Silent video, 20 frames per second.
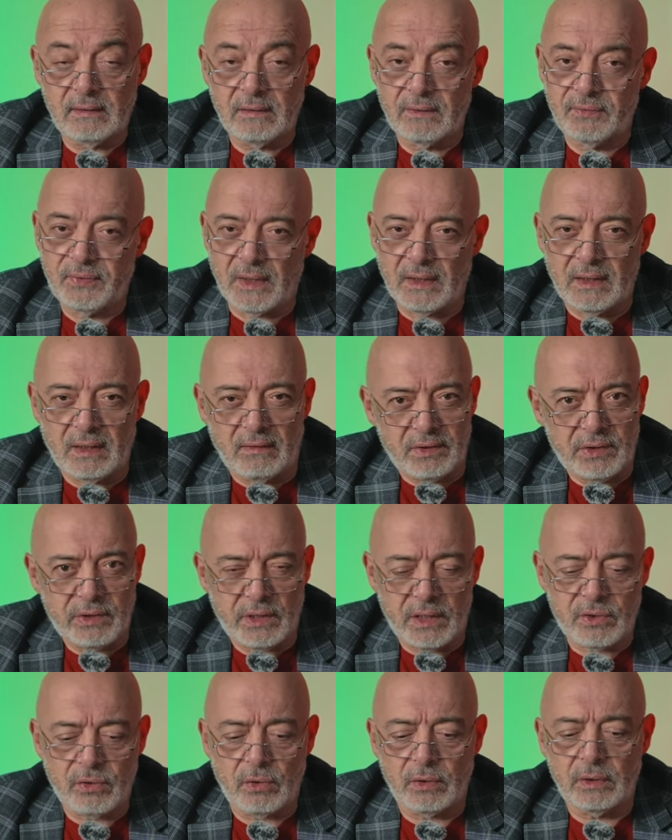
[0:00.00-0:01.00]
e, fark yavaş
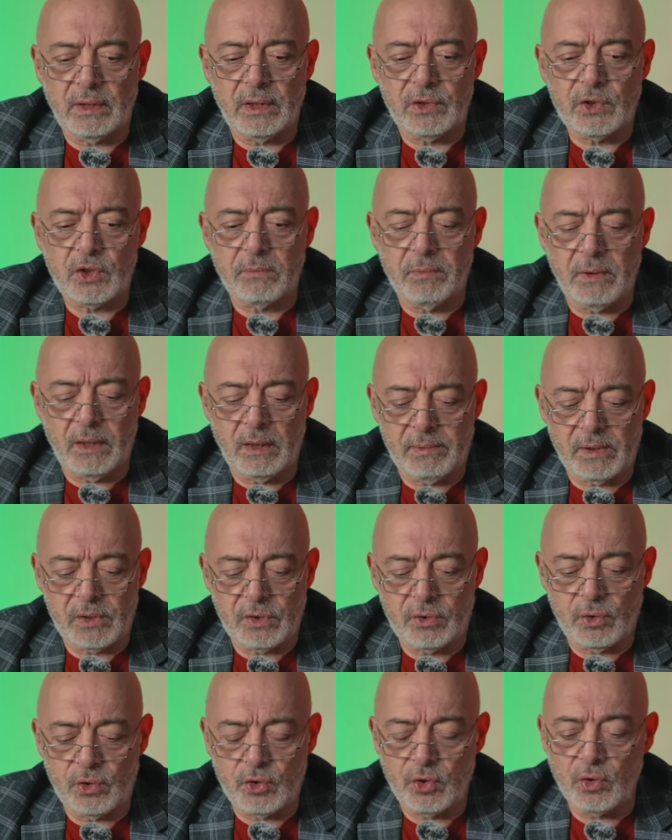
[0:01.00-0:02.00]
yavaş ortaya çıkmaya
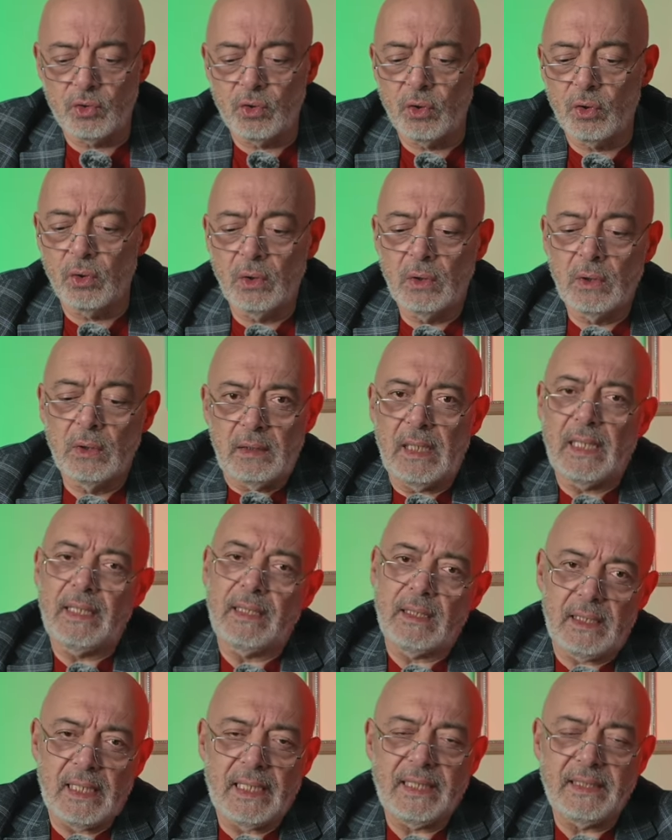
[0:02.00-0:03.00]
başlıyor. Çünkü
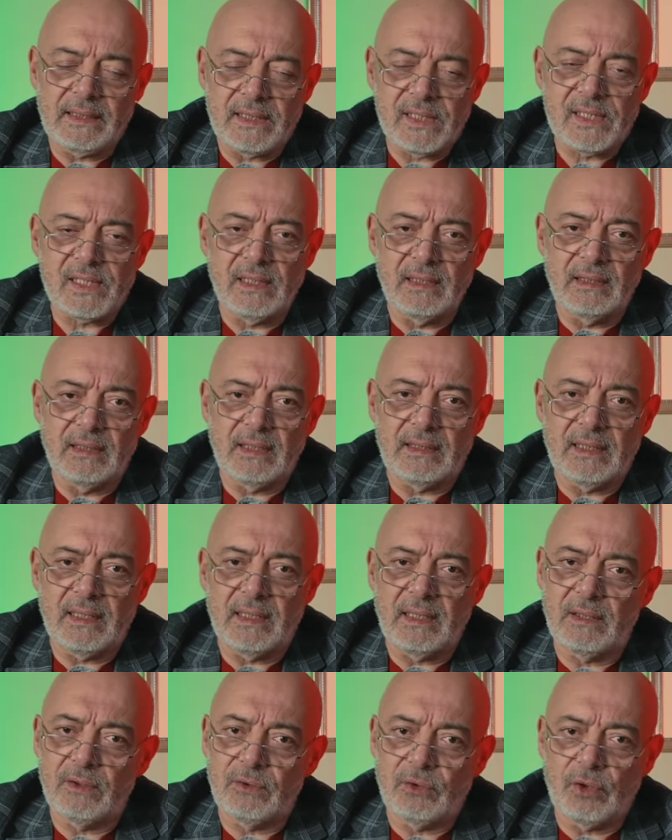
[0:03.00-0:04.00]
her, her ikisinde
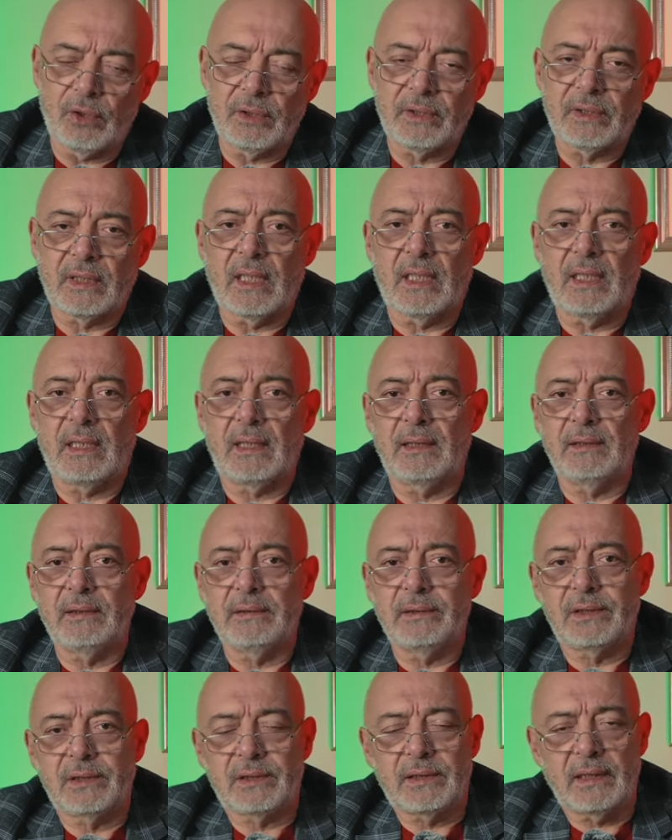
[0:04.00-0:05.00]
de 4K
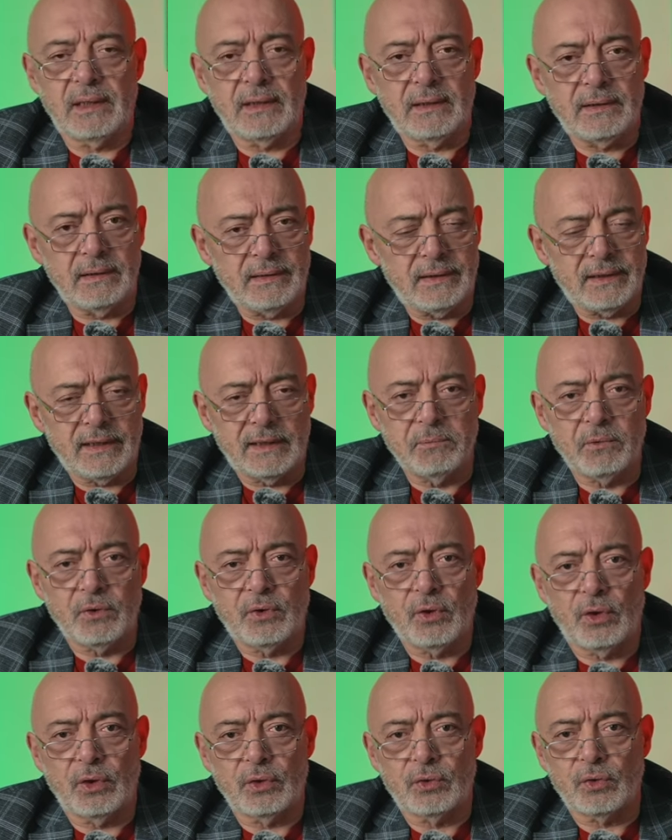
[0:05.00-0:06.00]
işte
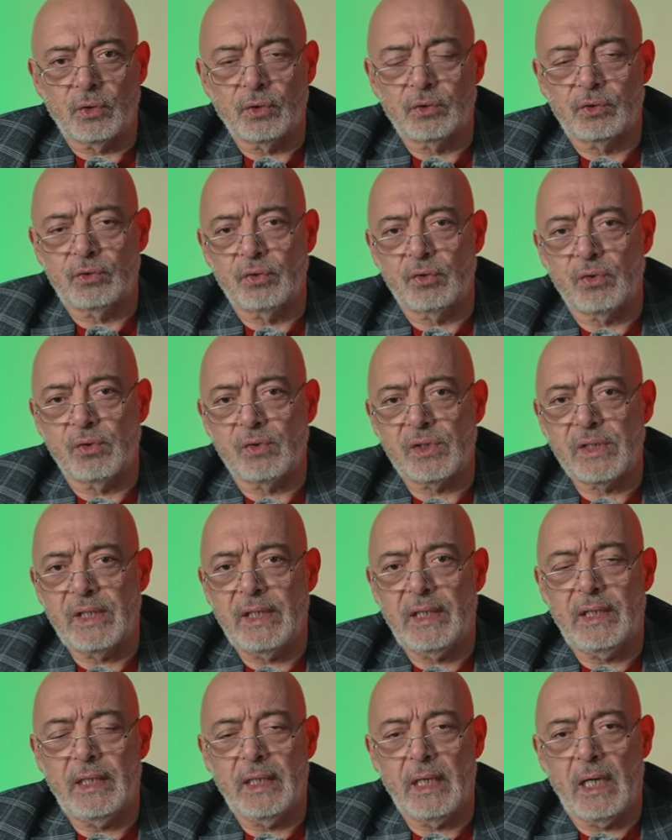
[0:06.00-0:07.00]
24, 30,
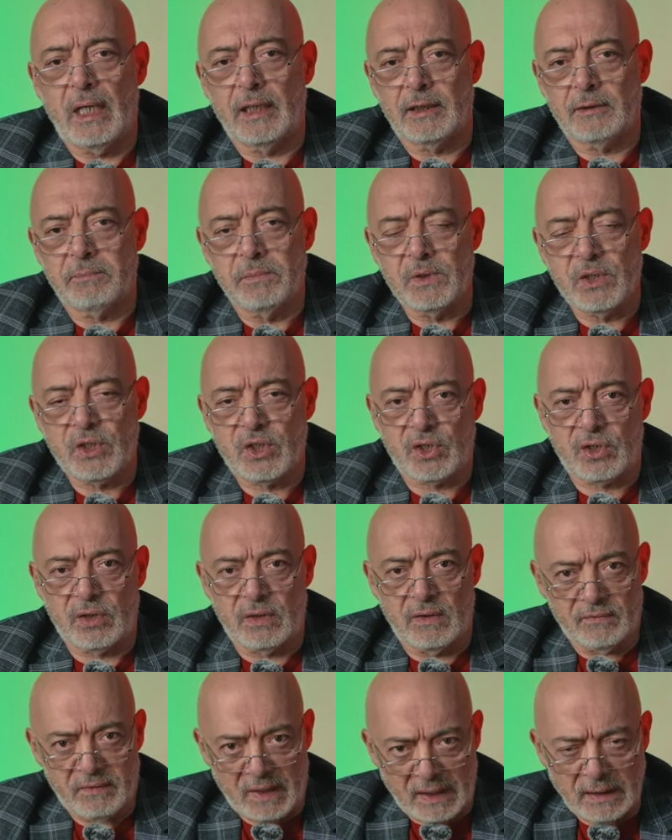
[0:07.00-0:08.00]
50,
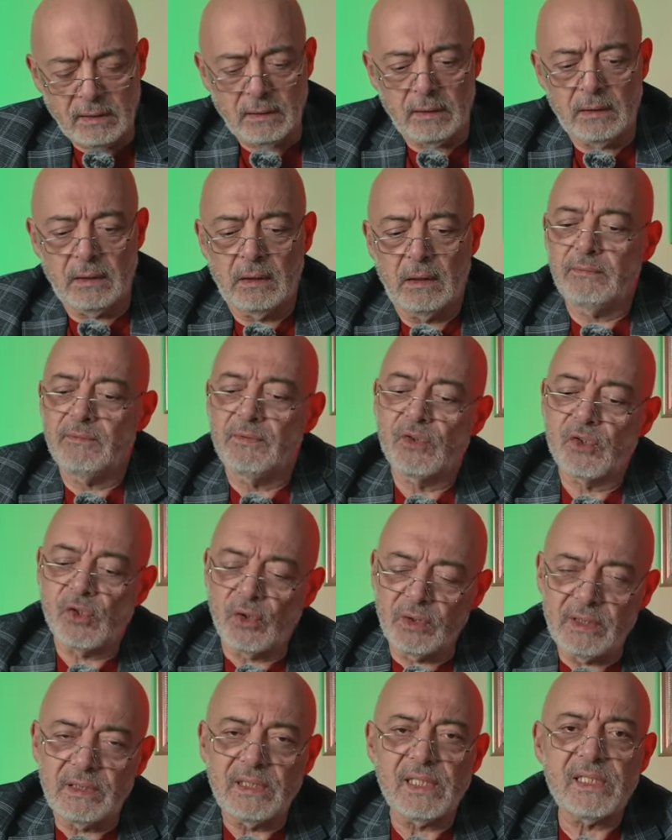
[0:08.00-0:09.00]
60 var.
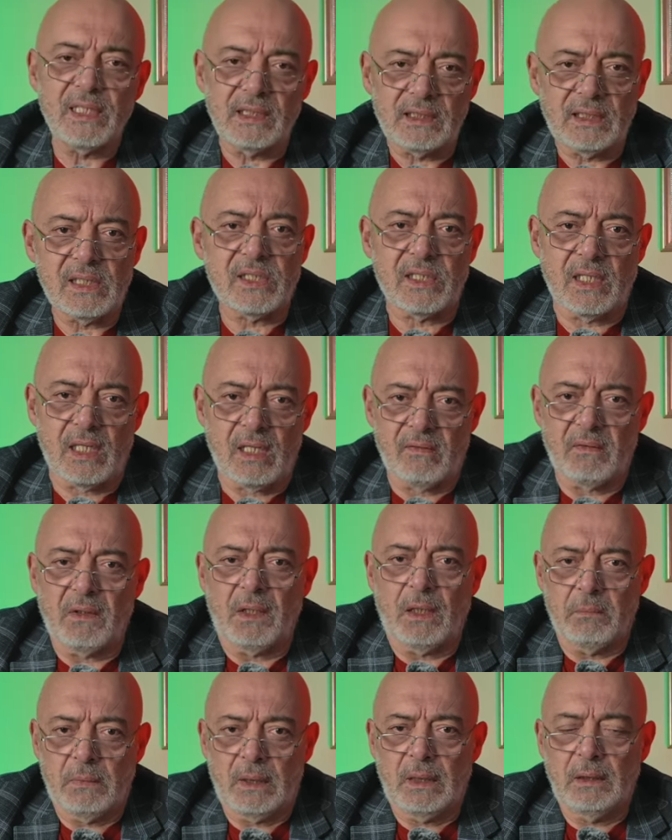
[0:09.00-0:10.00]
Solide 8K
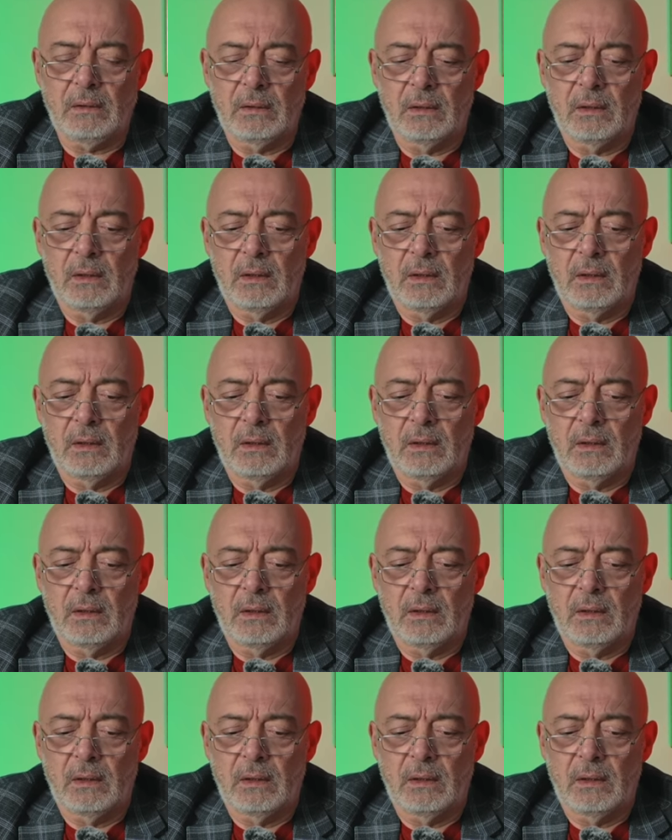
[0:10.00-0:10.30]
var ama